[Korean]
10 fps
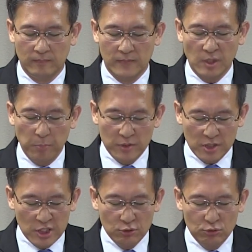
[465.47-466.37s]
첫 번째
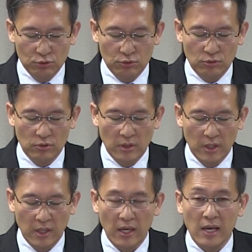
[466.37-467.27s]
친구
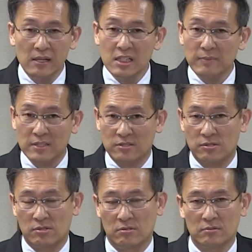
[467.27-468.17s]

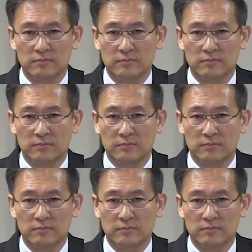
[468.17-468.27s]
엘리바스죠.